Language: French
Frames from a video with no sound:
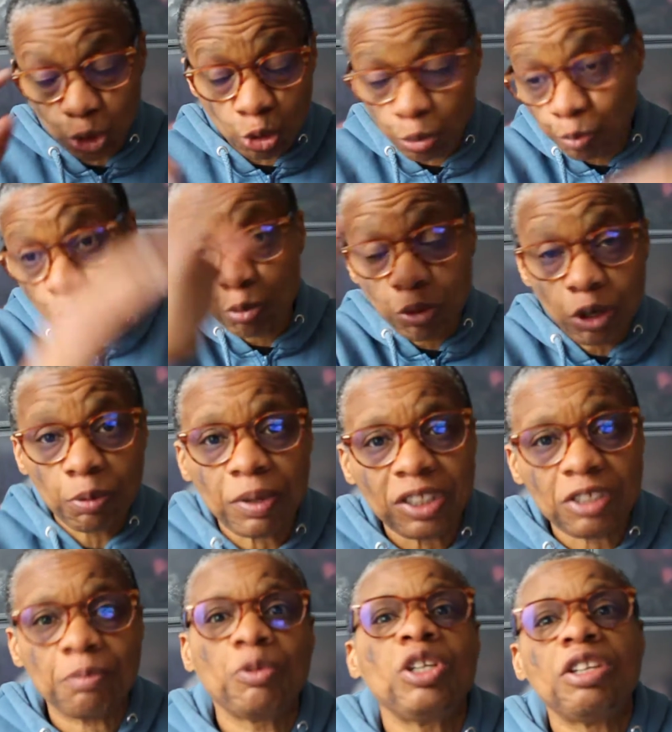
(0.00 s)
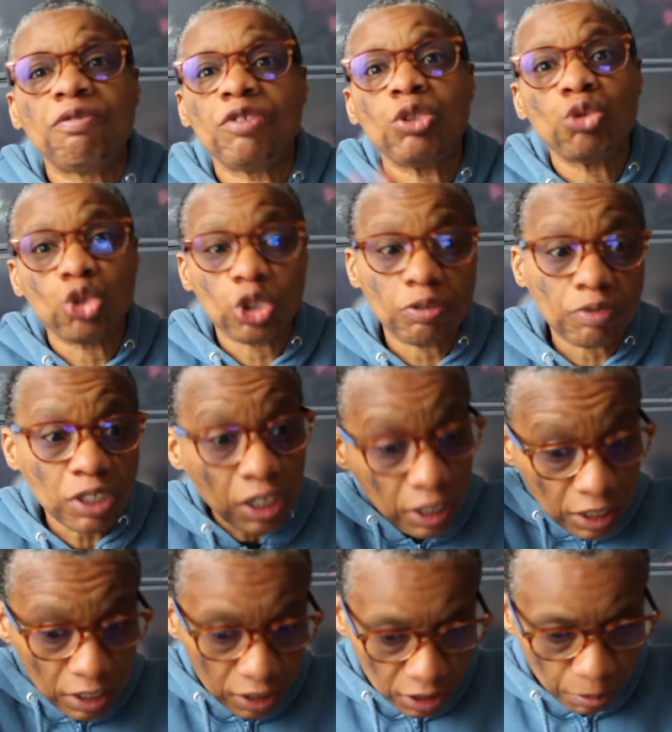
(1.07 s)
Donc pour moi, le bâtiment, il est vide de chez vide,
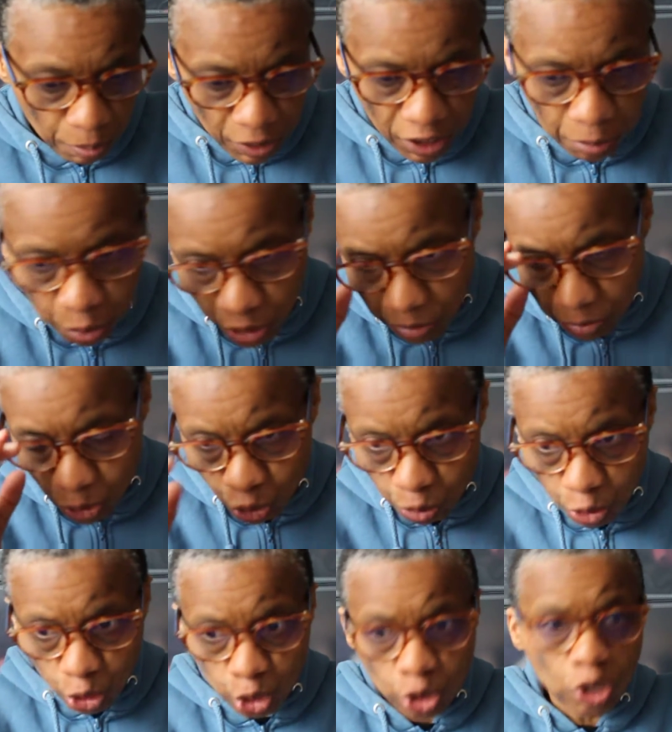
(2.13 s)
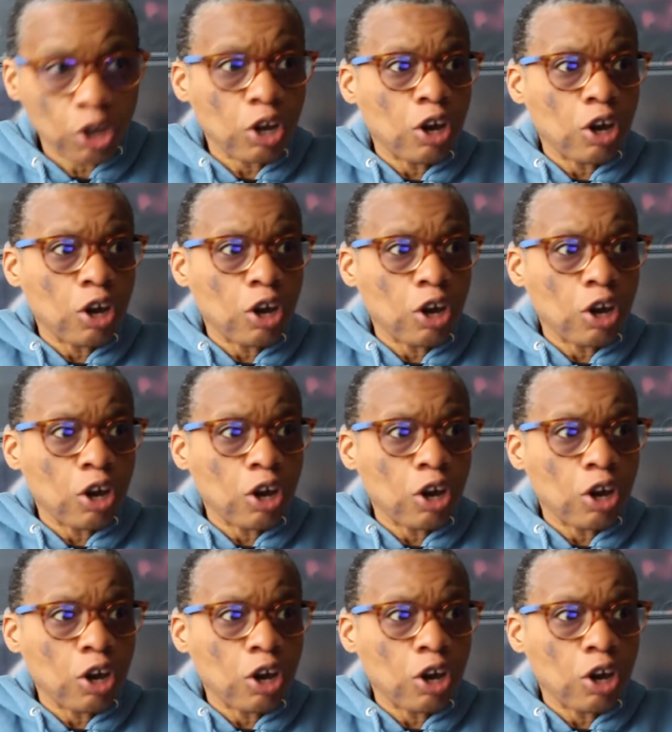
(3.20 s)
et c'est pareil pour la Maison Blanche.